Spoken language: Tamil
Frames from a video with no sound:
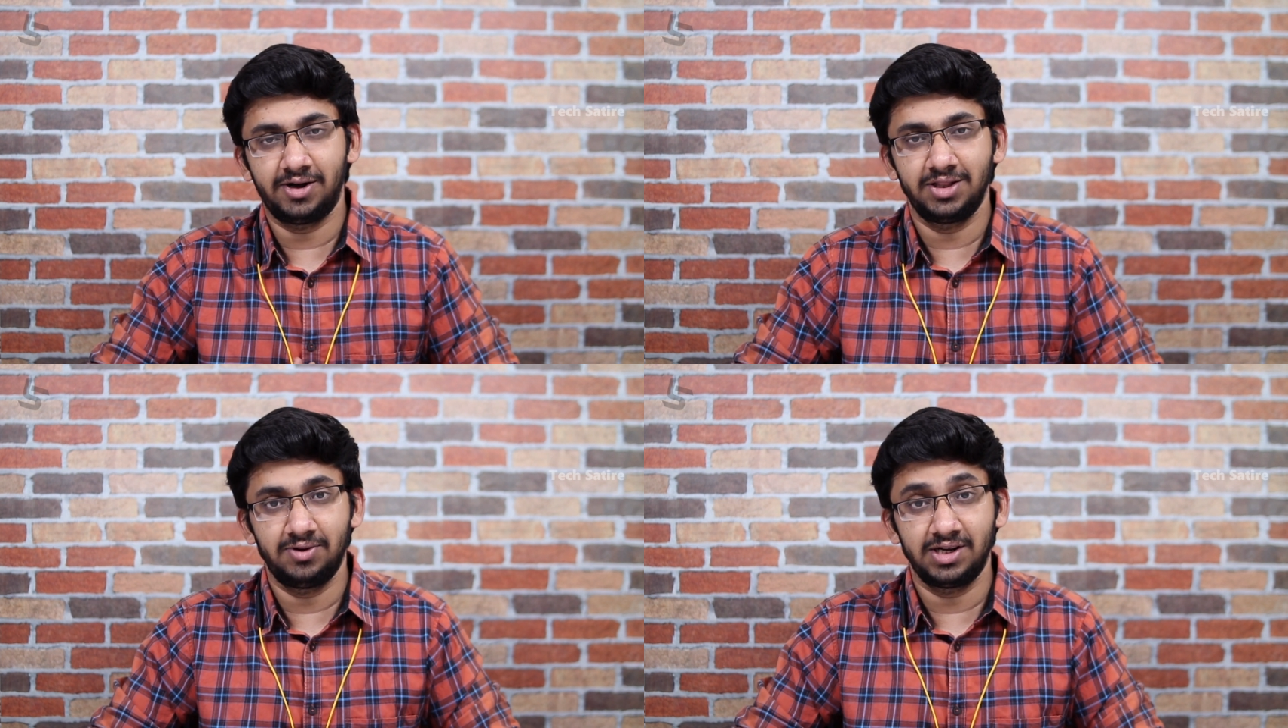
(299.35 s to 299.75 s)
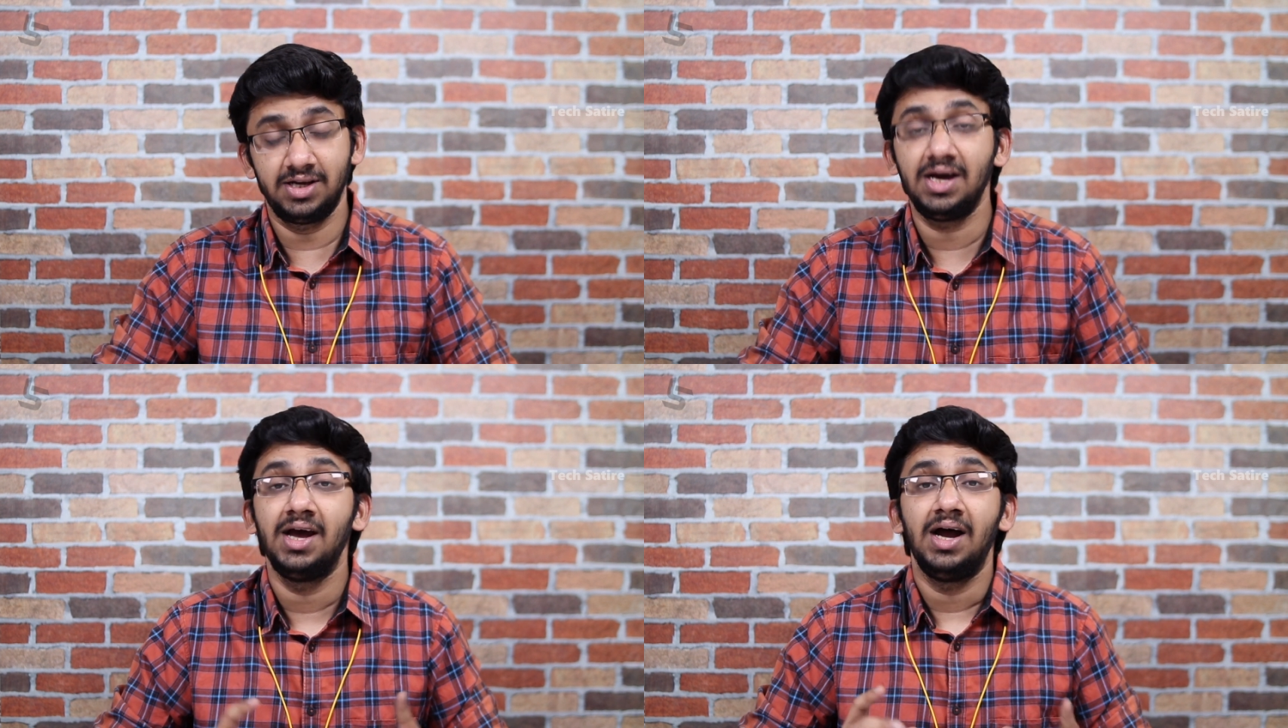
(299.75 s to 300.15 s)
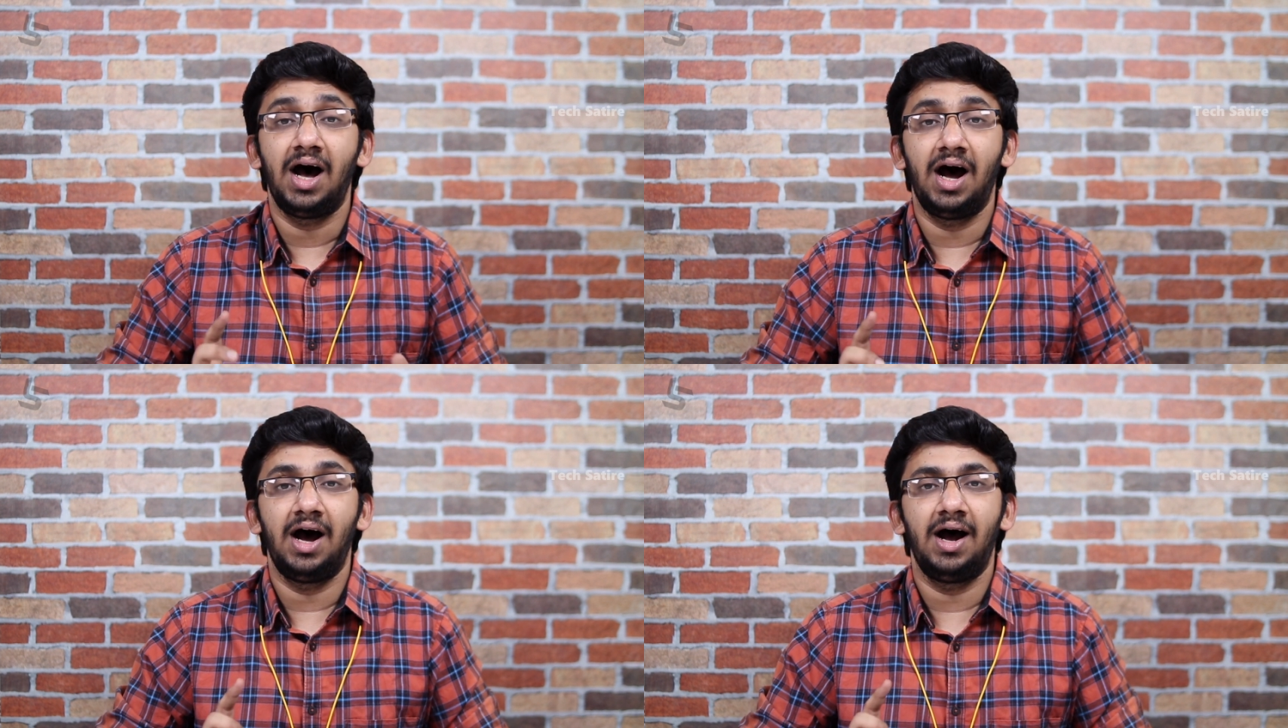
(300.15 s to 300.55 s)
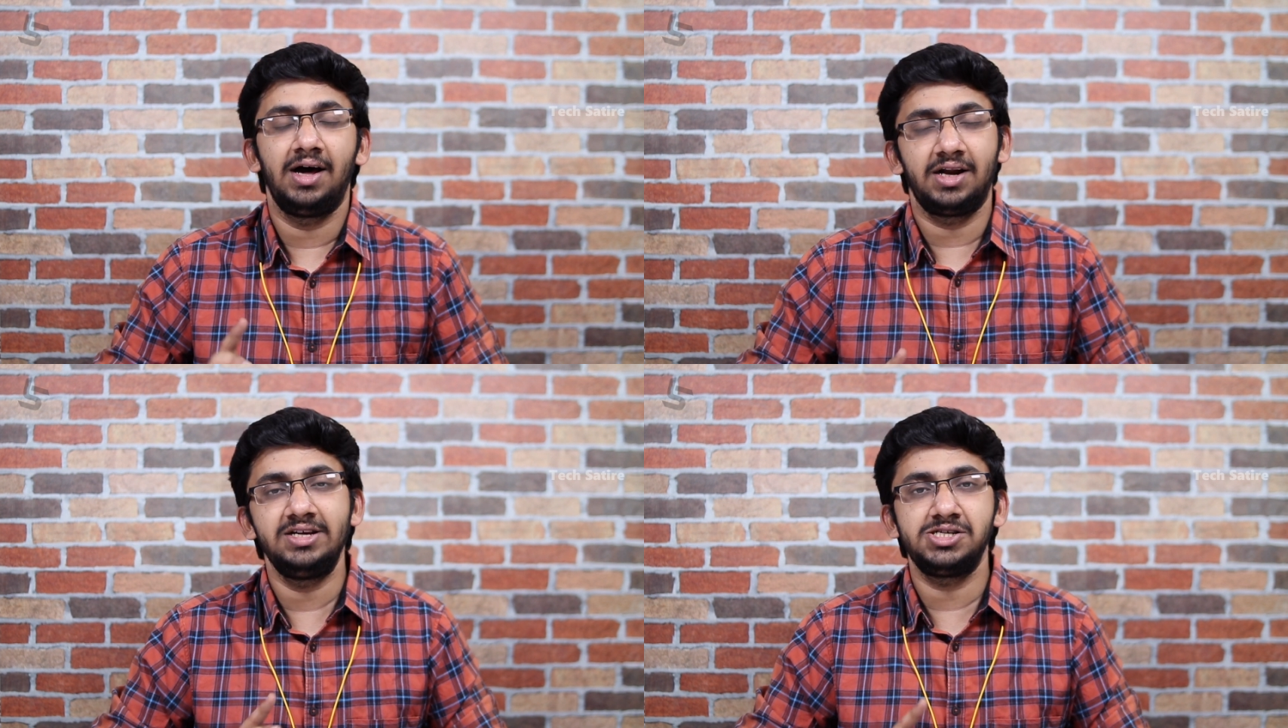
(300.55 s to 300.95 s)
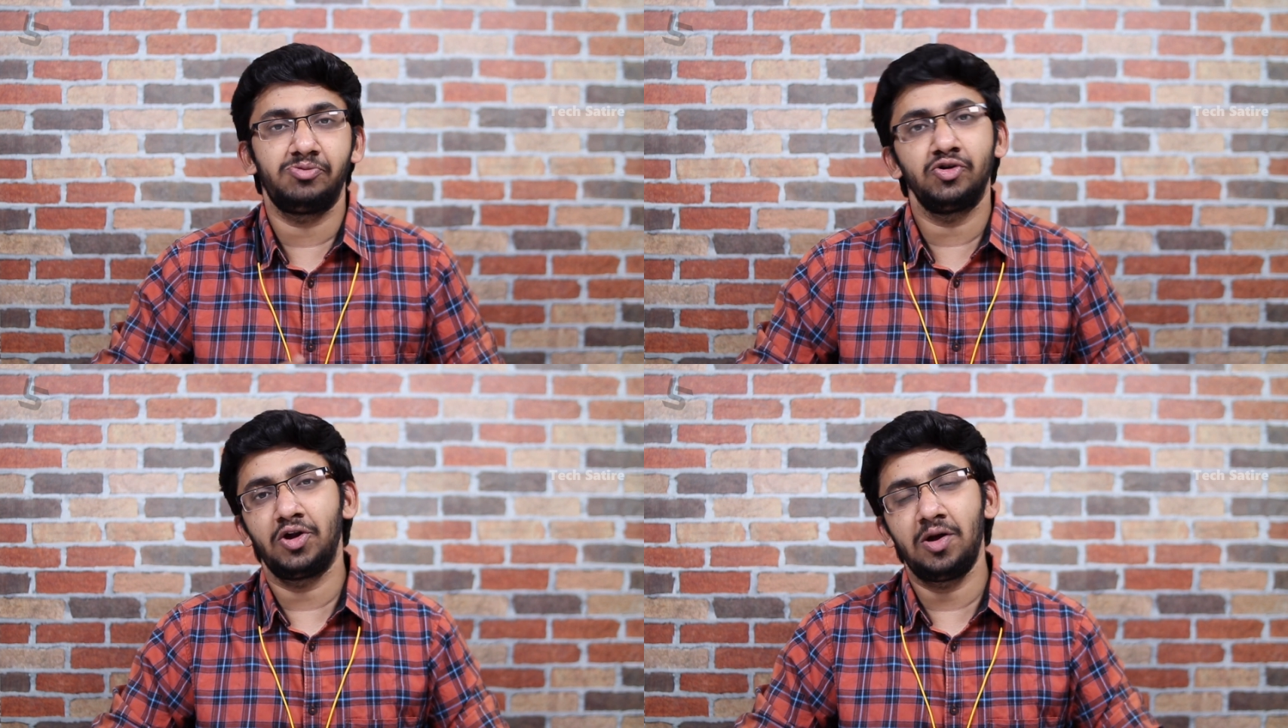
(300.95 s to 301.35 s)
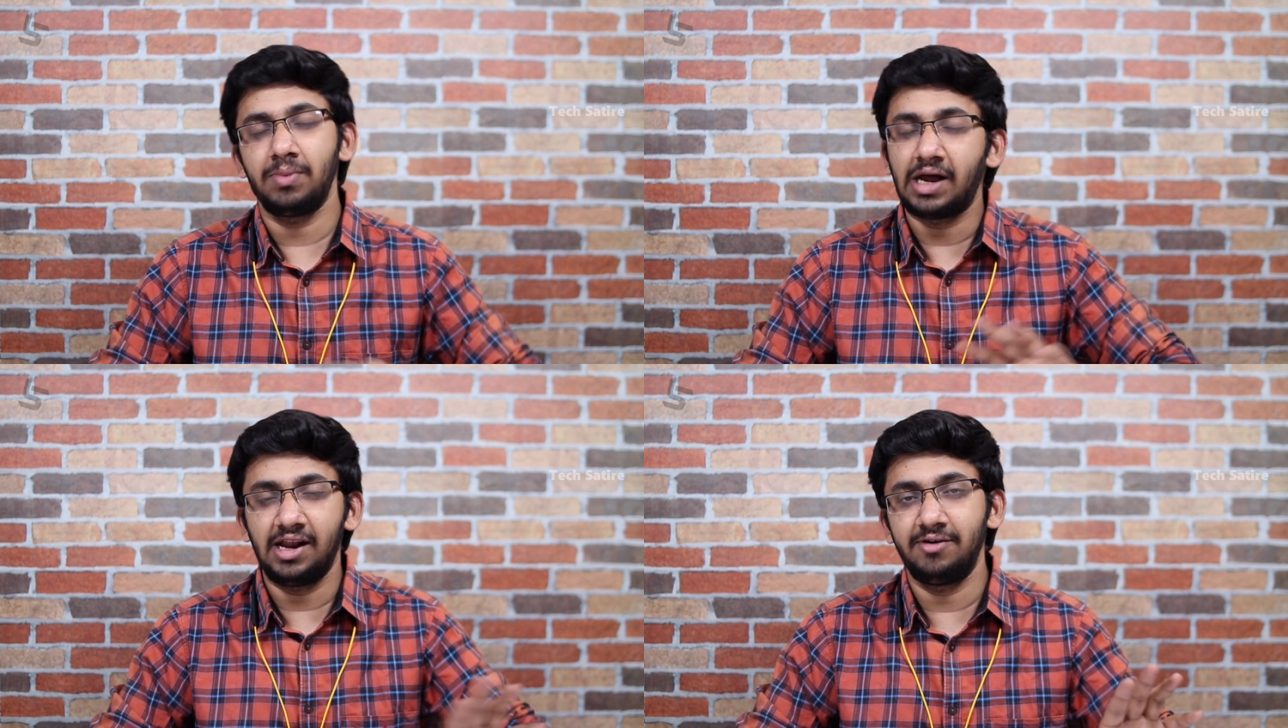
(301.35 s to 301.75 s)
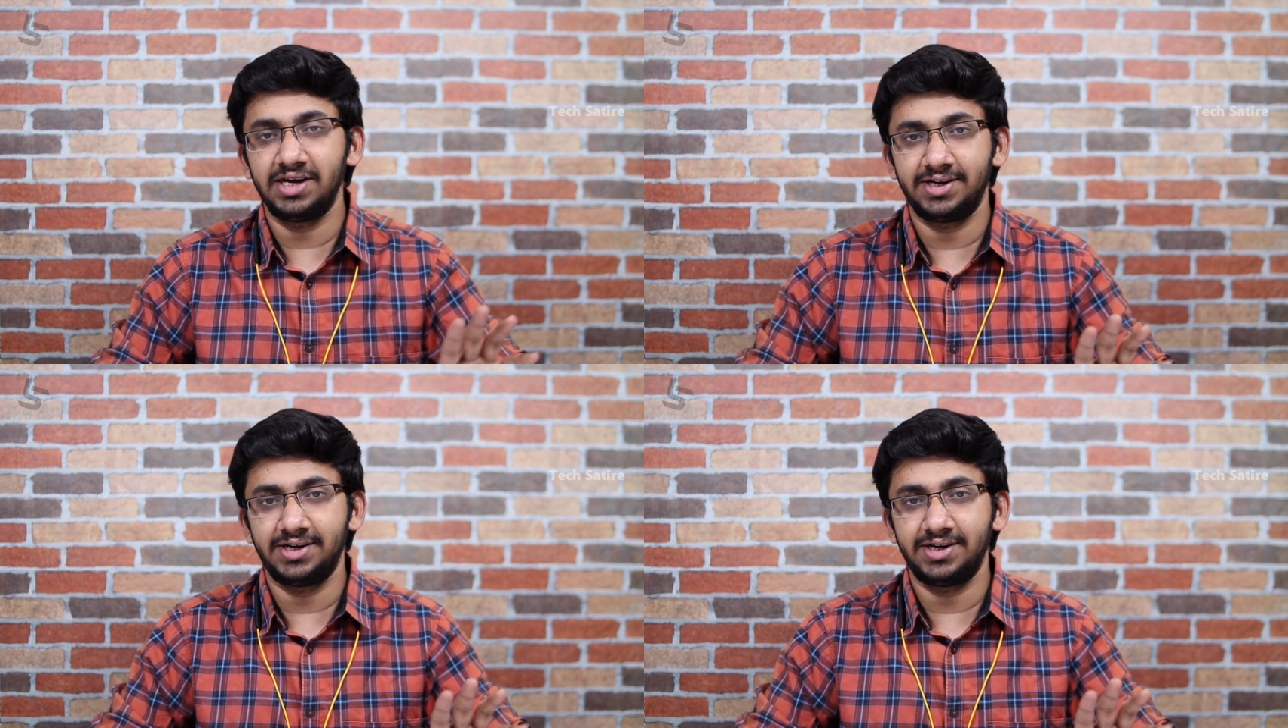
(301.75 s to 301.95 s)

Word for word: தான் வந்து வருது ரேஞ்சை பொறுத்தவரையும் நல்லாவே